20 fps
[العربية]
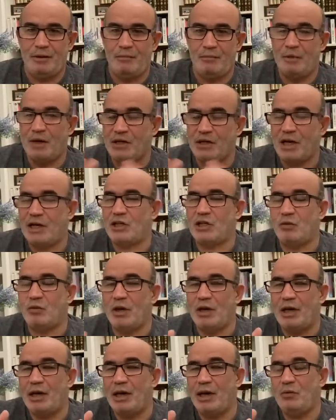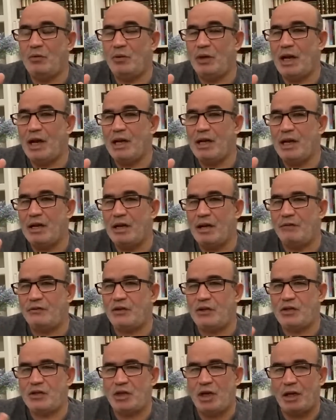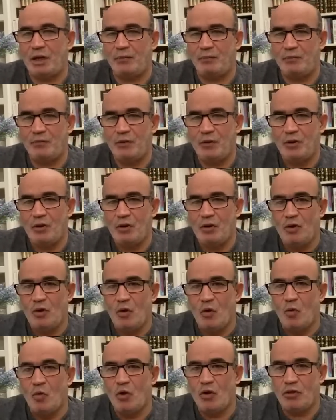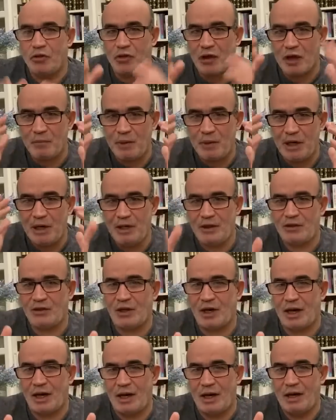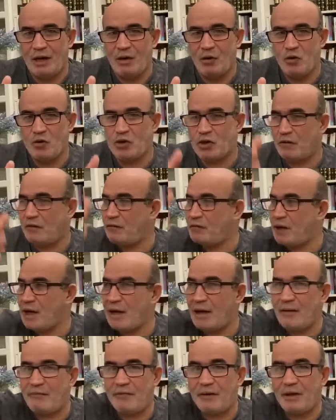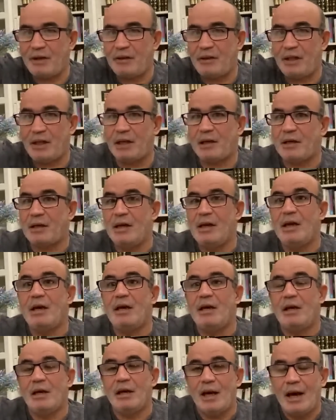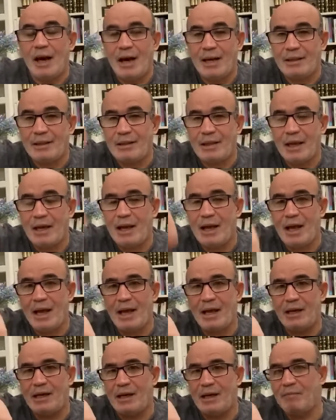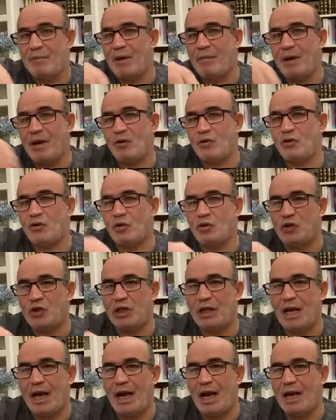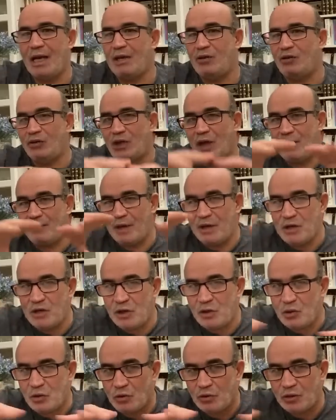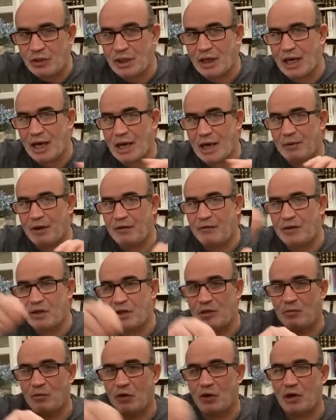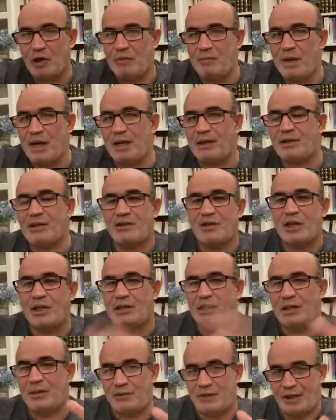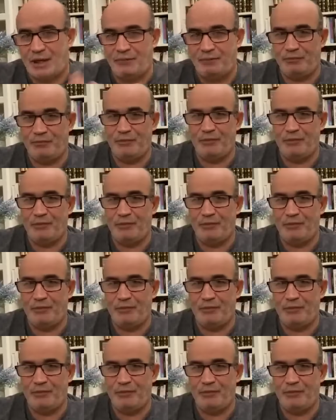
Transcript: المجالس الولايه نفس الشيء والضرب اللي صرا وشفنا في كثير حتى الان لما ما يوصلوش الى حل وزعما يجي يديروا انتخاب كيفاش يمر المير تصرى الدبزه